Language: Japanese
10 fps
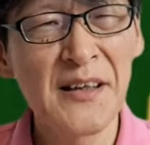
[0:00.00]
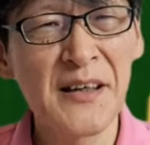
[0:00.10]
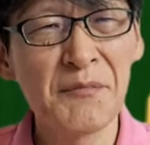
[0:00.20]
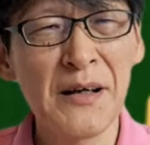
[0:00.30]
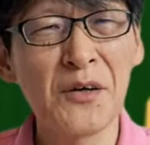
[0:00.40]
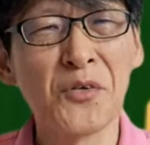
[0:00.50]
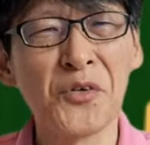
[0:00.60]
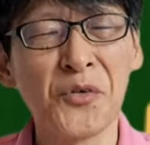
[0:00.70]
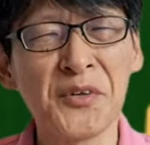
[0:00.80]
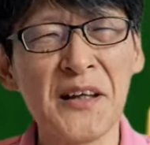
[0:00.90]
えー、まあ、こ
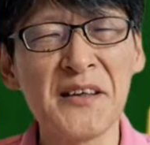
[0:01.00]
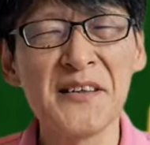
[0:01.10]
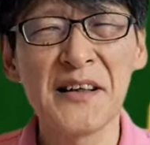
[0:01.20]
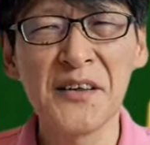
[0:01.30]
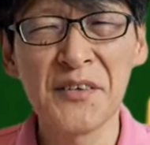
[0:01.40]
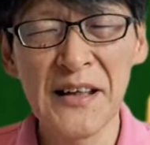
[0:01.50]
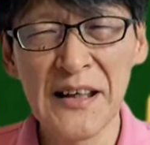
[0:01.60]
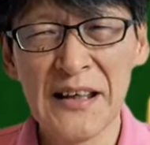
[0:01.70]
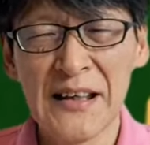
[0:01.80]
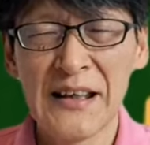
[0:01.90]
のお天気だけは
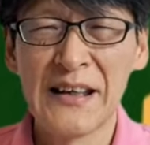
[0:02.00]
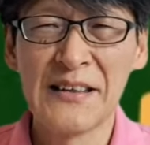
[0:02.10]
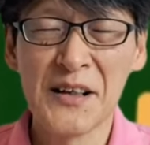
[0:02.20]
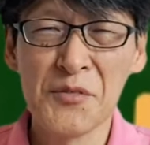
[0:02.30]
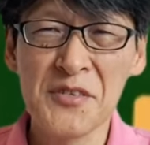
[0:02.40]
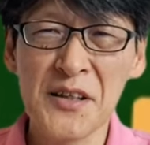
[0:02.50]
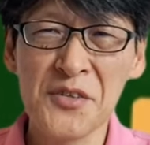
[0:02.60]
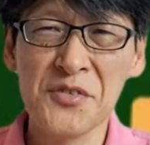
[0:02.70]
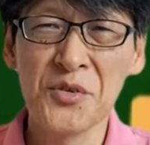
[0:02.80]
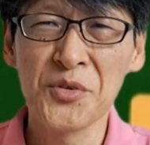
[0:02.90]
ね、え誰も左
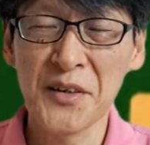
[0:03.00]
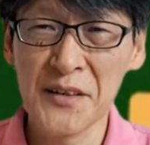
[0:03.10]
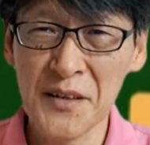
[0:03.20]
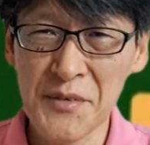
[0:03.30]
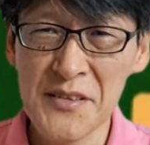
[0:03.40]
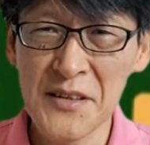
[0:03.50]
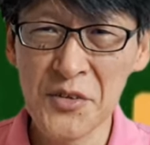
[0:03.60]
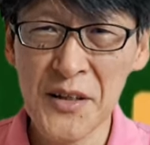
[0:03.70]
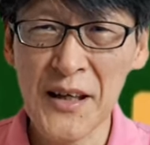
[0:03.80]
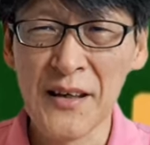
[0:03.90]
右することができません
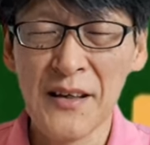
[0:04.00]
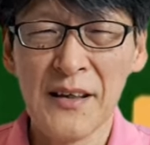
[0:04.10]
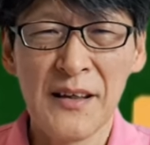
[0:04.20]
ので、